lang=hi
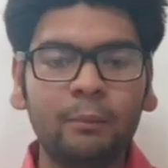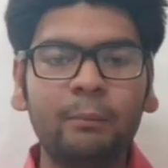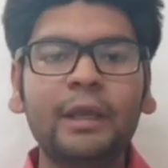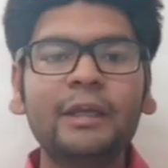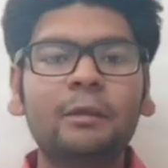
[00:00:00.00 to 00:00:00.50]

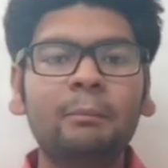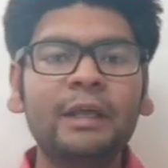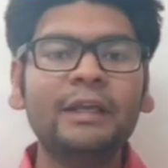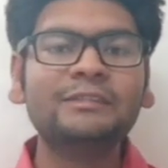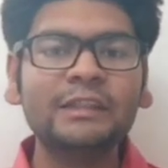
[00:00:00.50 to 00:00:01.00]
मेरे
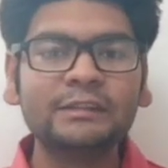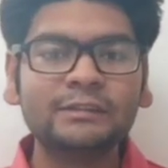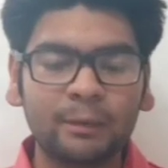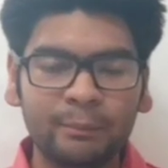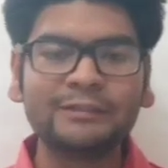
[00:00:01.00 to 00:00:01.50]
मेरे सीन
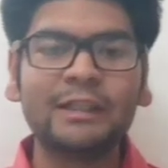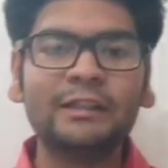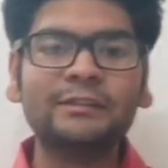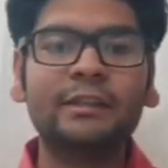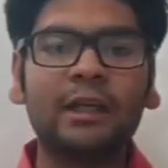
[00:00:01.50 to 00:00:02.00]
मेरे साथ
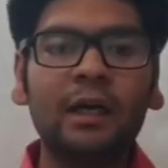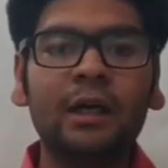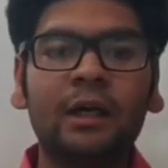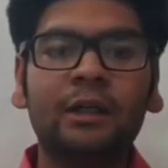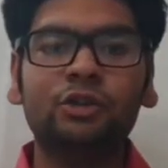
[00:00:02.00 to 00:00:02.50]
ये सीन था
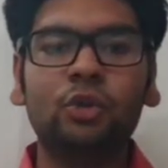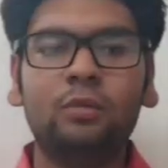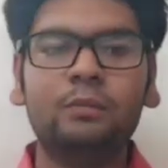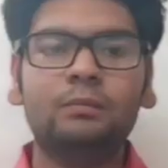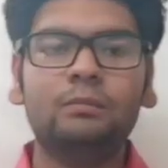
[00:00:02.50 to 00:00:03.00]
जो
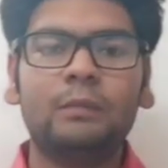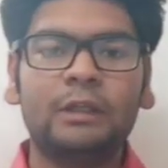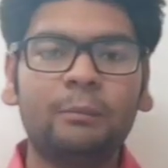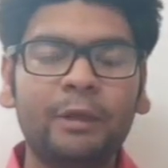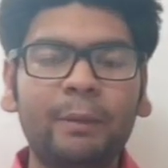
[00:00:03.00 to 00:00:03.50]

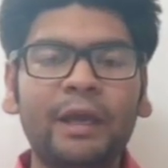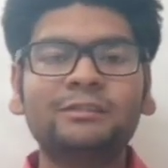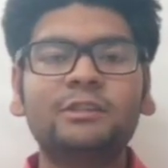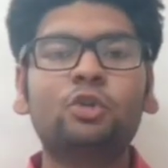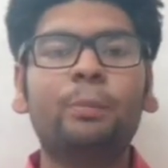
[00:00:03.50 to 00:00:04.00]
मतलब मेरे पास
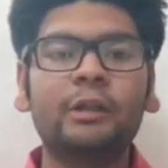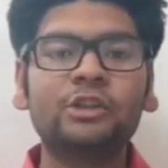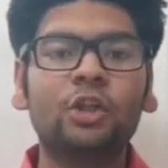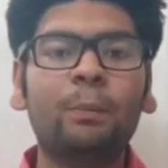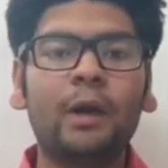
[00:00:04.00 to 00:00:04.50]
ऐसा कोई प्रेशर
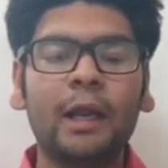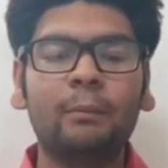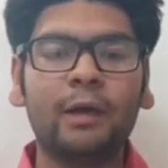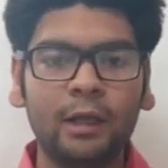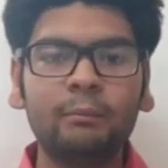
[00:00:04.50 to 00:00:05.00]
नहीं था पढ़ना है
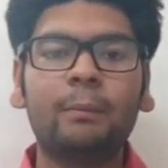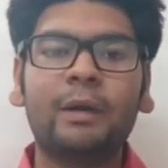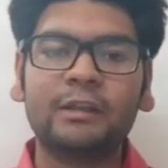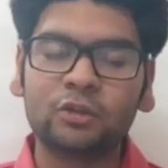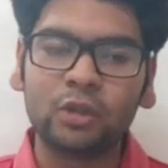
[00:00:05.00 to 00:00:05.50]
पढ़ना है मैं
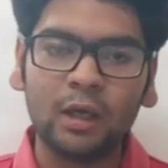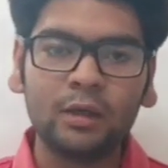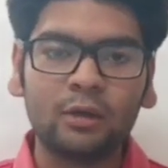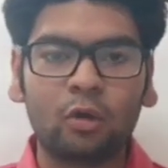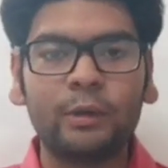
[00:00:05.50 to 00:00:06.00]
पढ़ता तो था
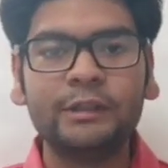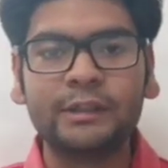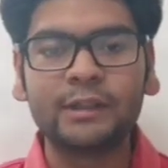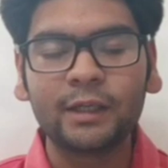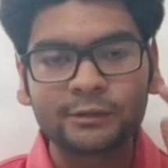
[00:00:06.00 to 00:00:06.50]
नॉर्मली
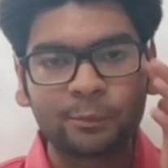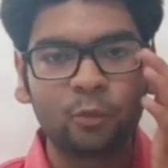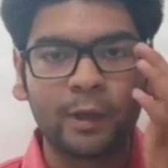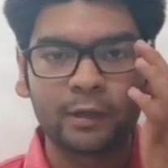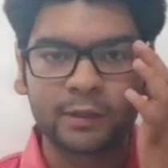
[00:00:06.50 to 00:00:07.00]
दिखता था सबको
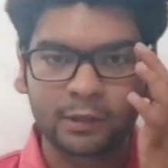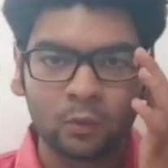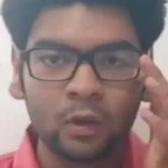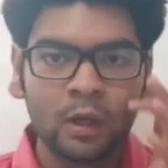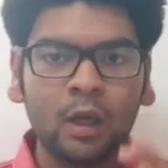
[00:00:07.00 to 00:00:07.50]
मेहनत करता
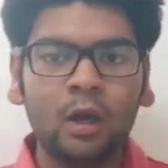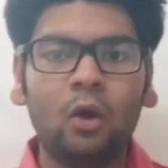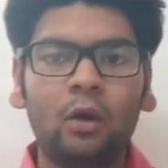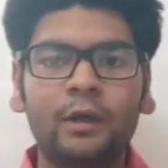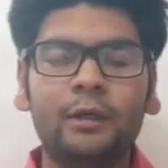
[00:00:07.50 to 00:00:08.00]
हूँ
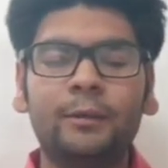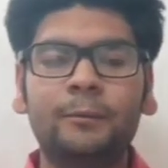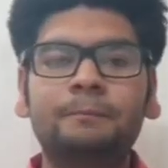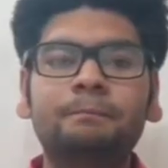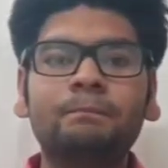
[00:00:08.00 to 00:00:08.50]
और
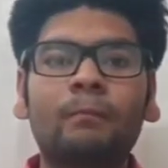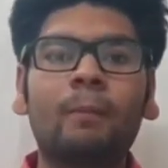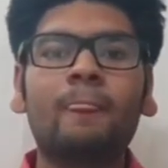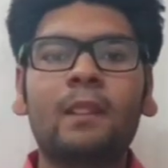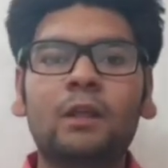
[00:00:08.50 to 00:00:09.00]

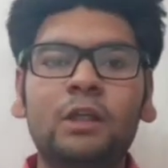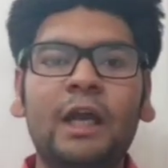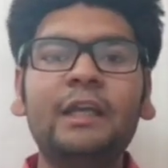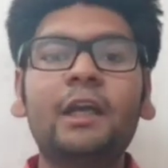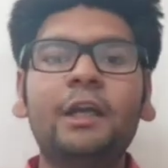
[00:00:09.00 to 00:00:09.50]

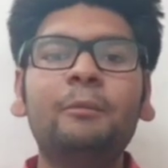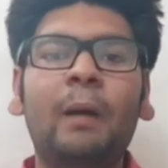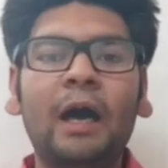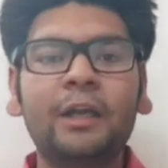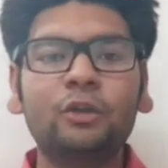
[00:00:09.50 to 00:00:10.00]
कहीं ना कहीं
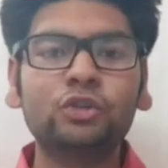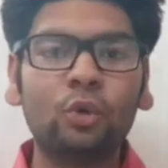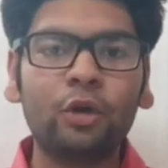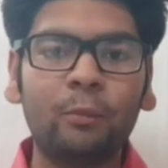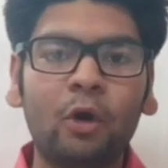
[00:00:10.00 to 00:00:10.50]
बाहर के कुछ
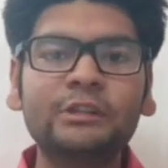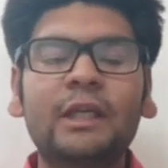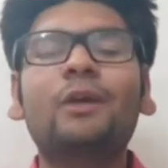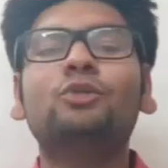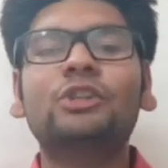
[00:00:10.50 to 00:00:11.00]
लोगों ने बहुत
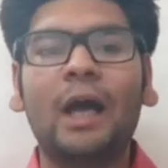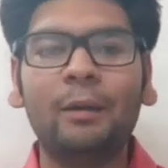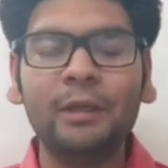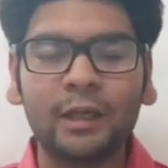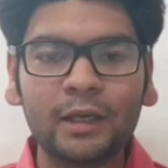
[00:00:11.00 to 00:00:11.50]
ज़्यादा कुछ कहा
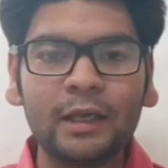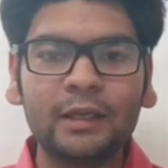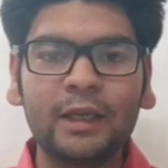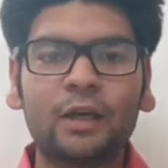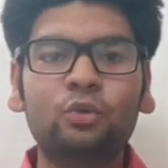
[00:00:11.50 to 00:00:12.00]
भी है
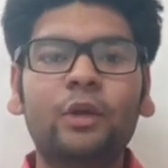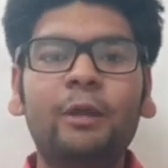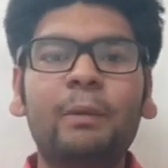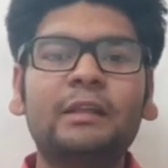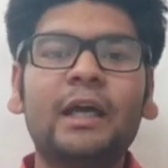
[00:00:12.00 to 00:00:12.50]
कि यार तू नहीं
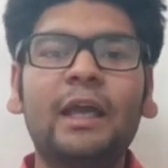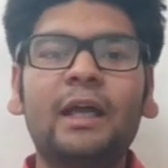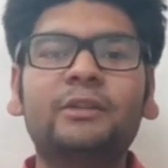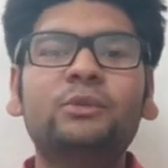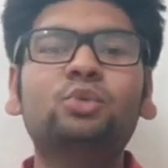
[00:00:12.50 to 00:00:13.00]
पढ़ता या
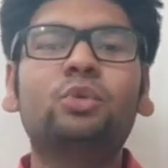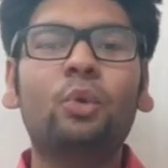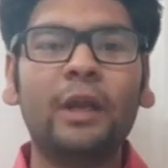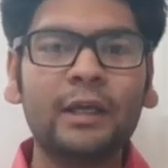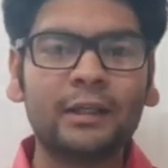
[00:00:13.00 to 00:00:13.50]
तू क्यों
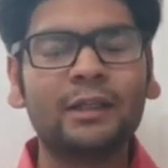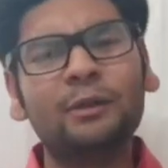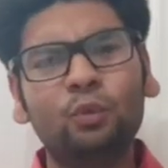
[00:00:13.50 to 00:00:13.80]
नहीं करता